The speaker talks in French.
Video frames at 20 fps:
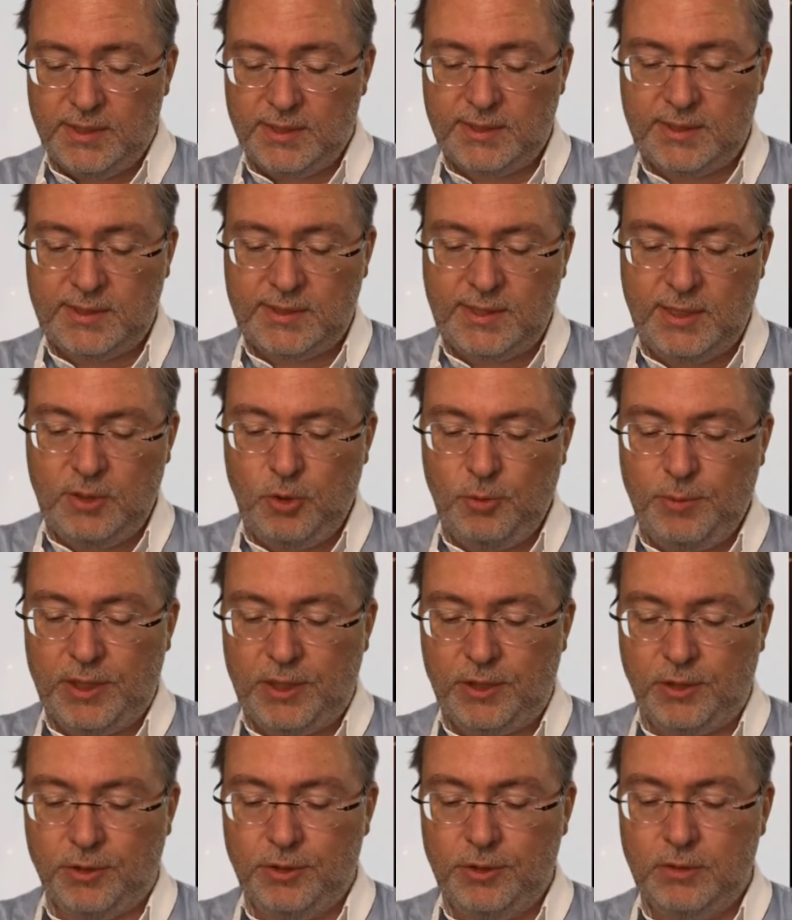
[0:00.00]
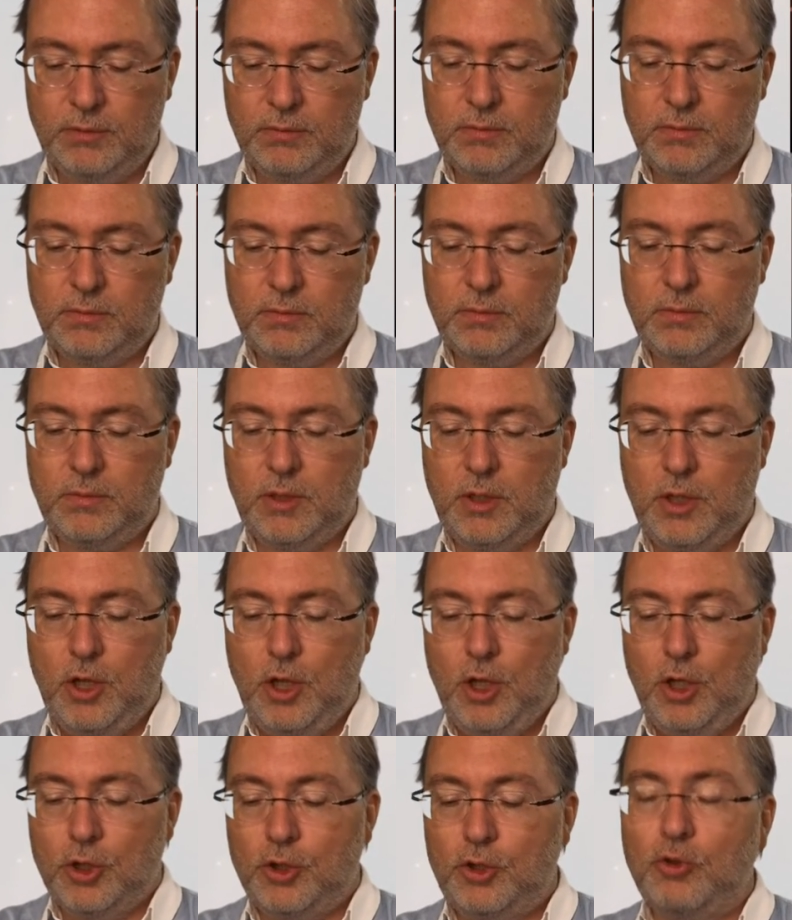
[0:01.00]
ces deux méthodes
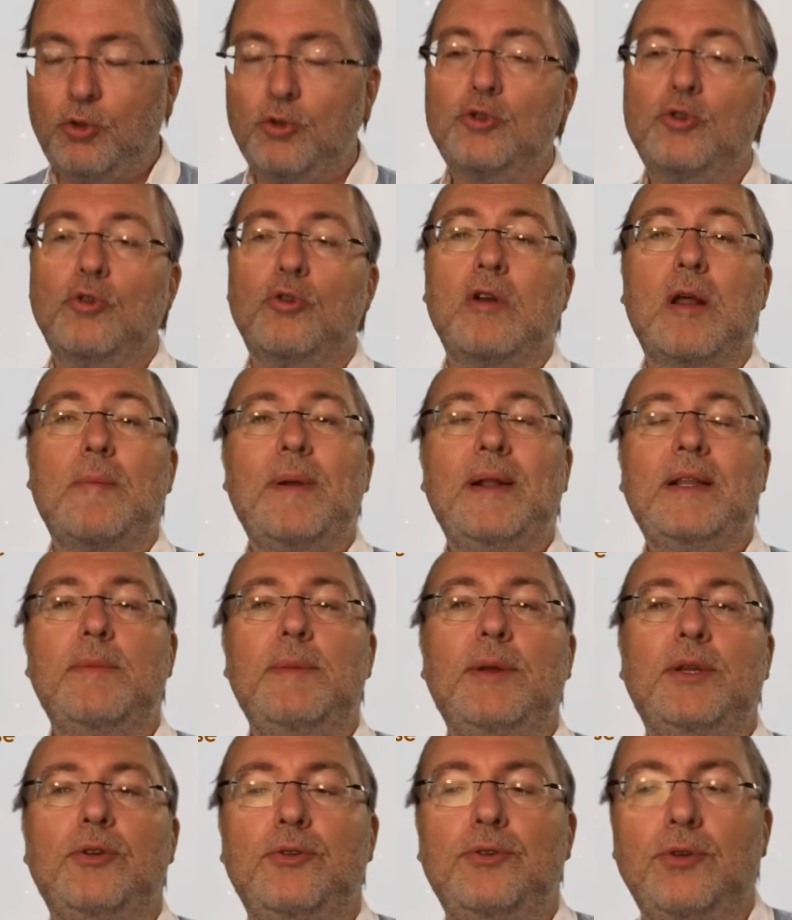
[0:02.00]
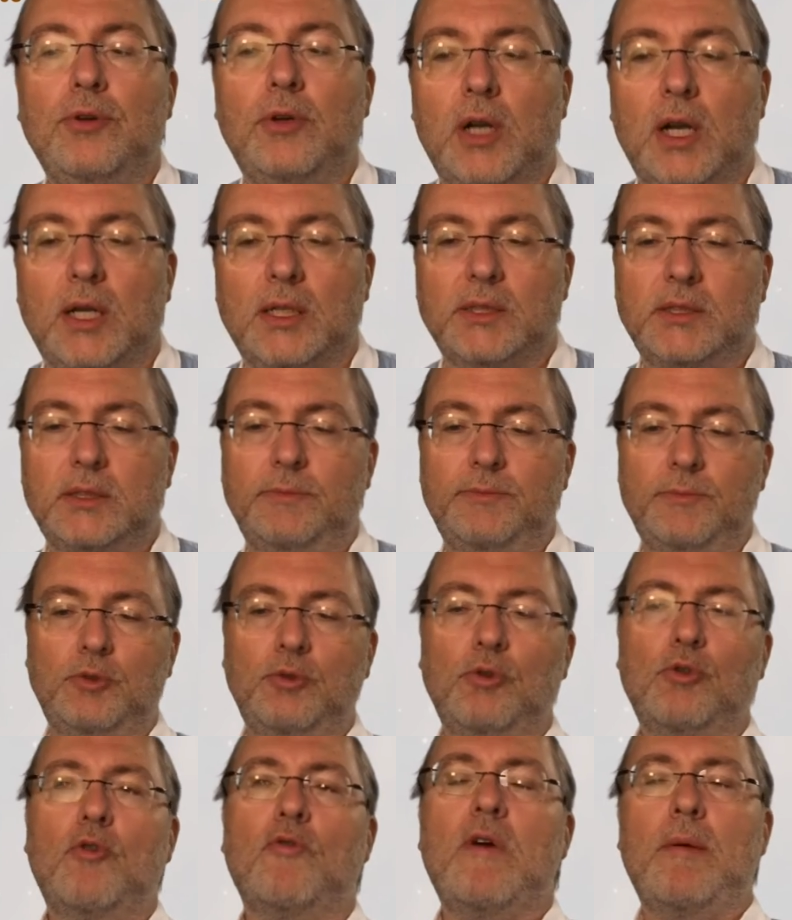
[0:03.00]
sont ce que l'on appelle des méthodes de classe.
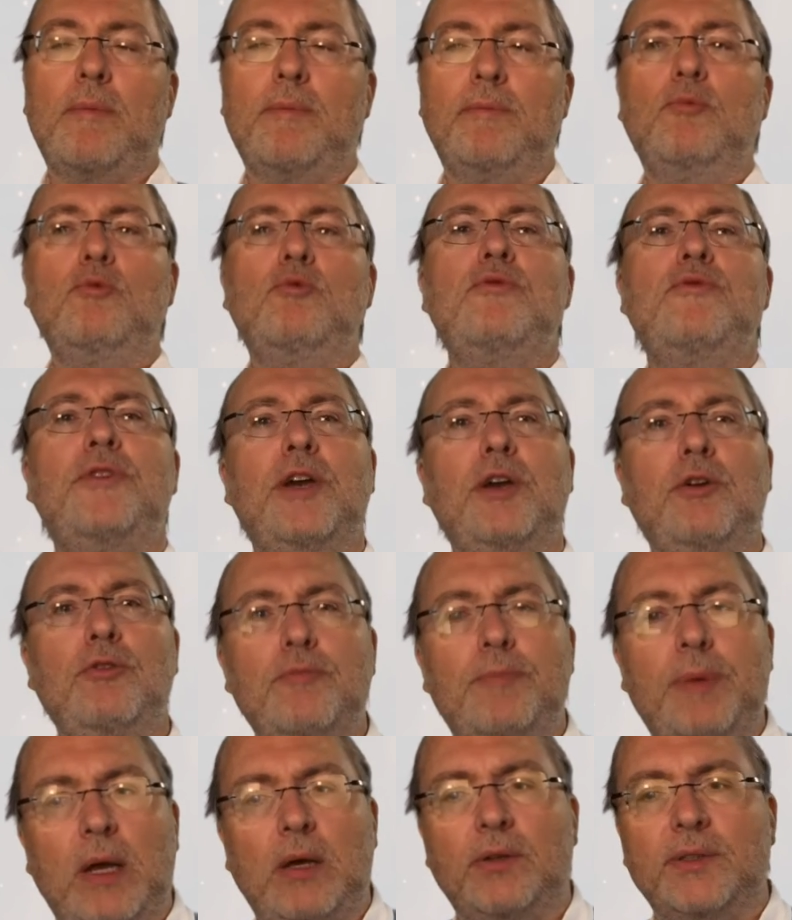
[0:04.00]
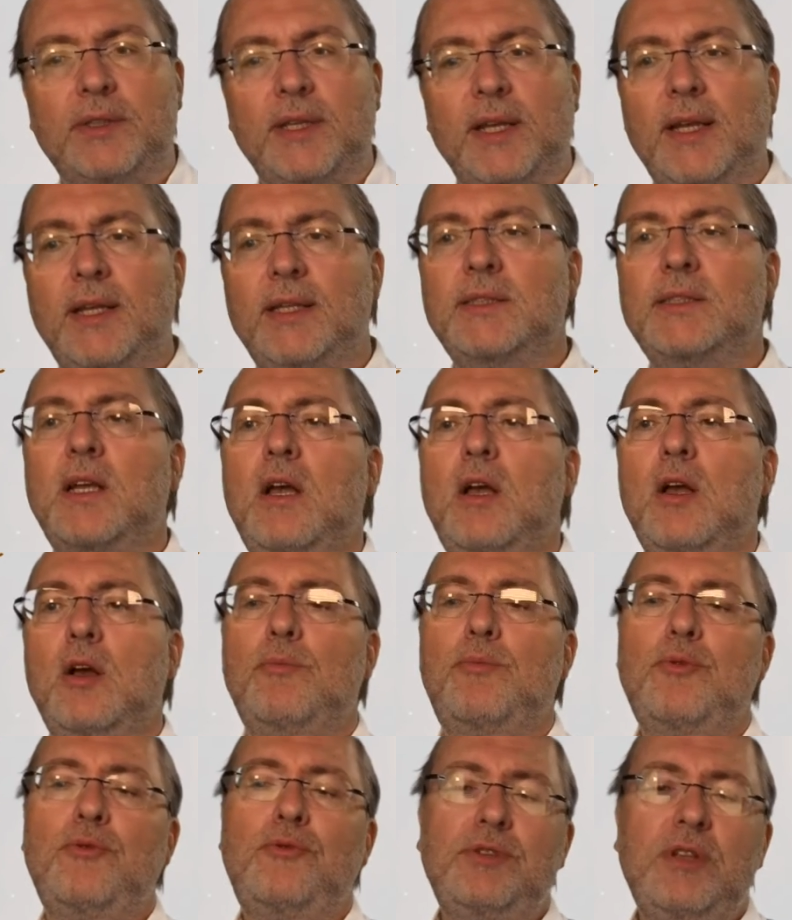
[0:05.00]
Donc on va ouvrir une parenthèse,
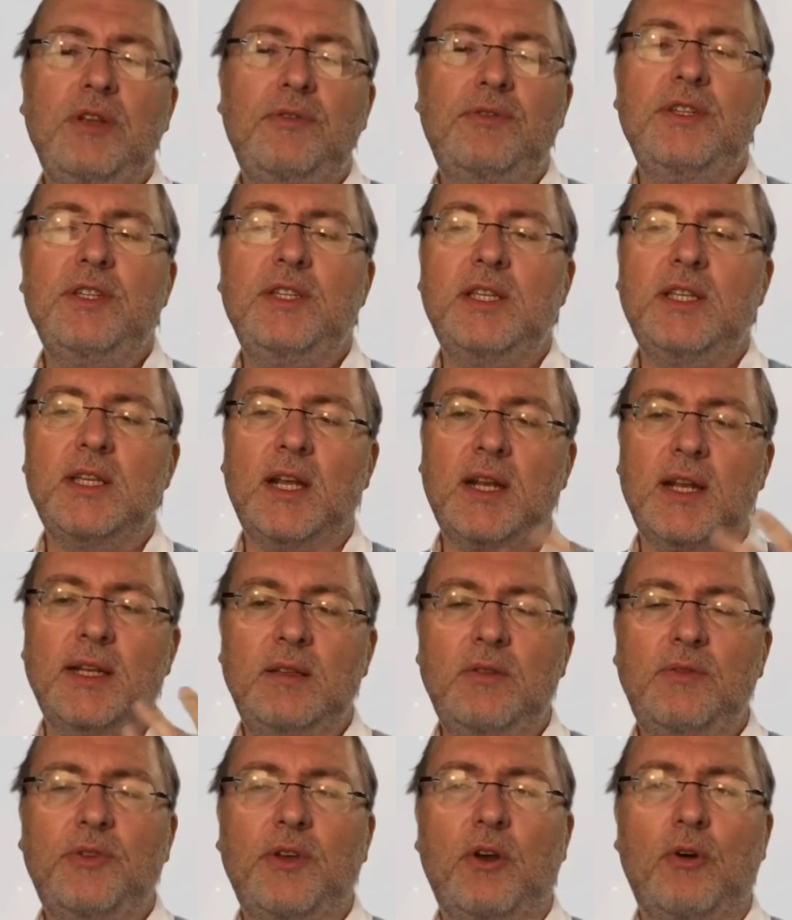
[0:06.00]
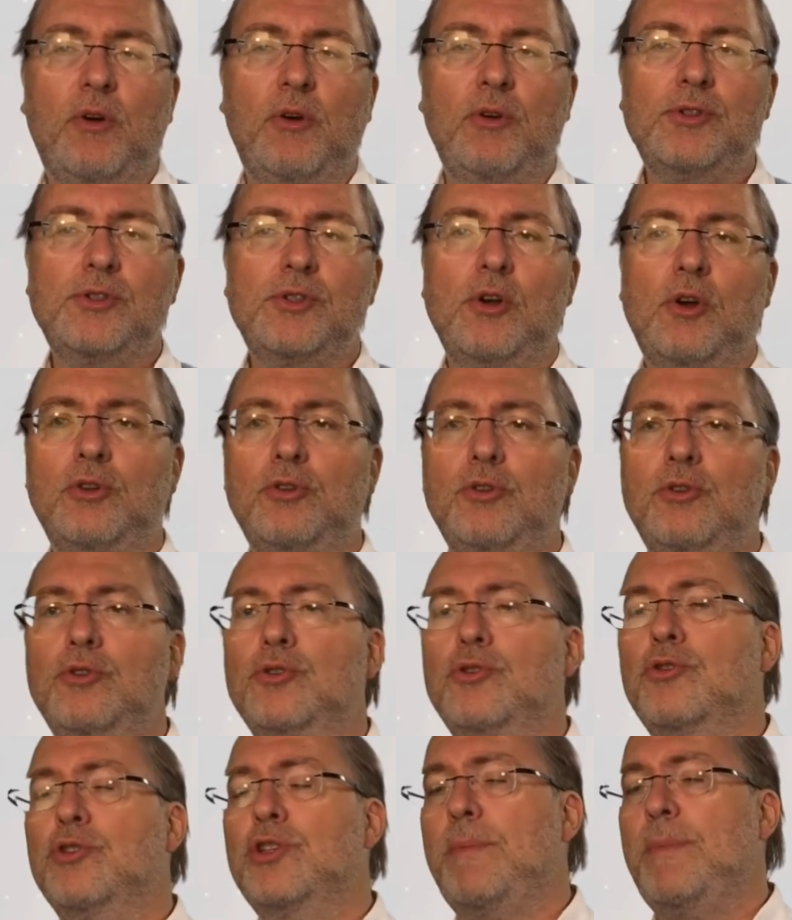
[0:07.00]
pour vous définir la différence entre
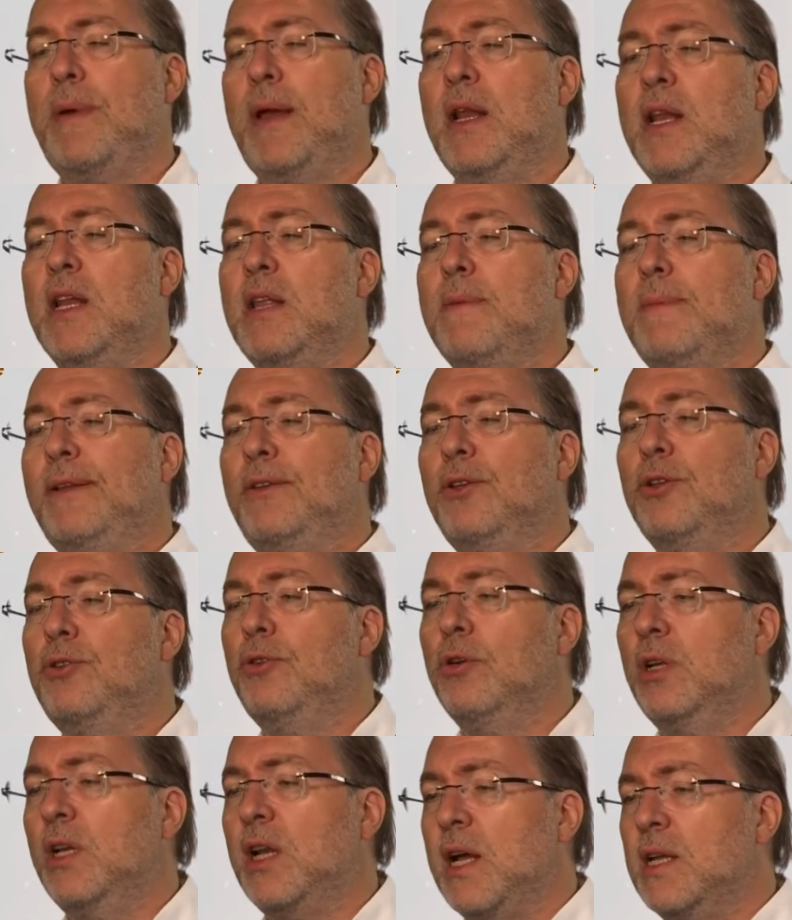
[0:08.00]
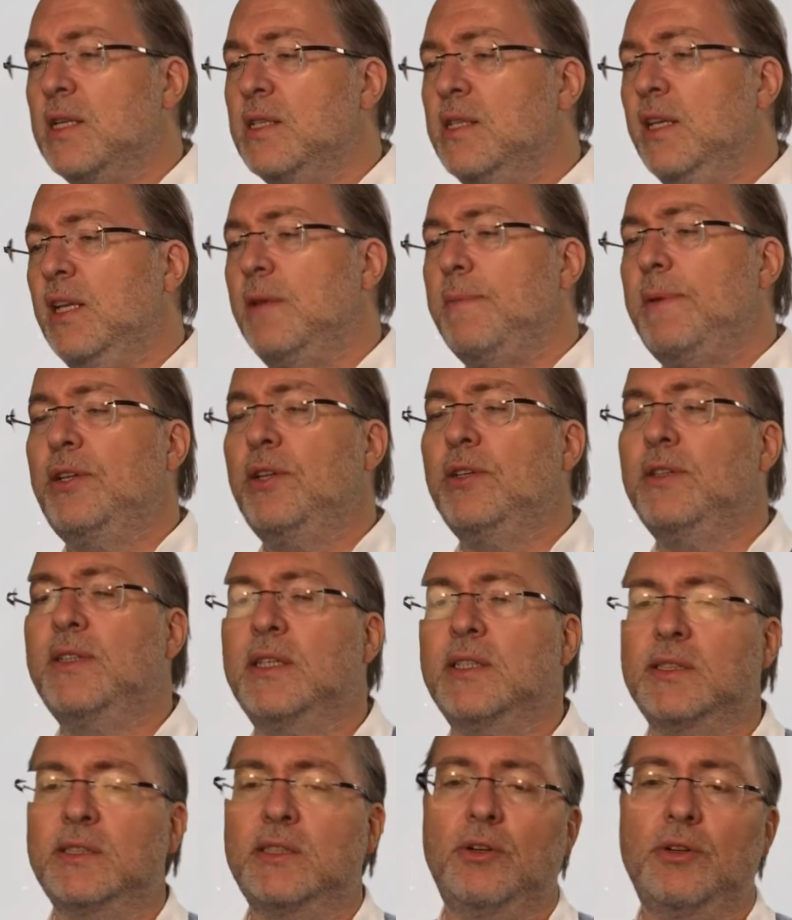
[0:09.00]
ce que j'appelle les méthodes de classe et les méthodes
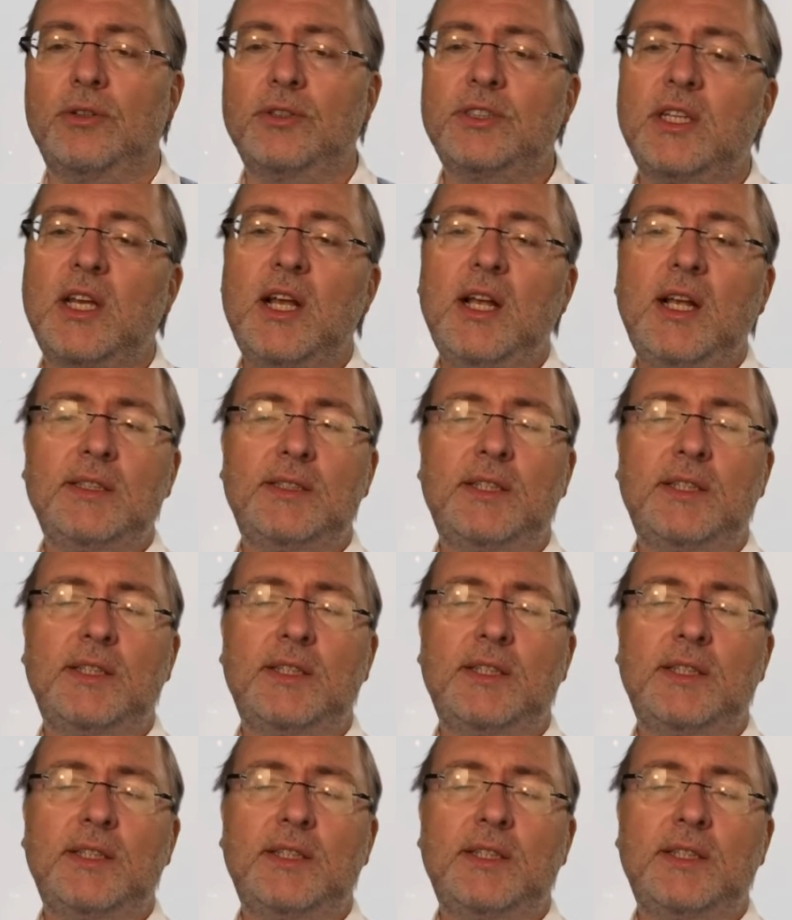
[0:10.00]
d'instance.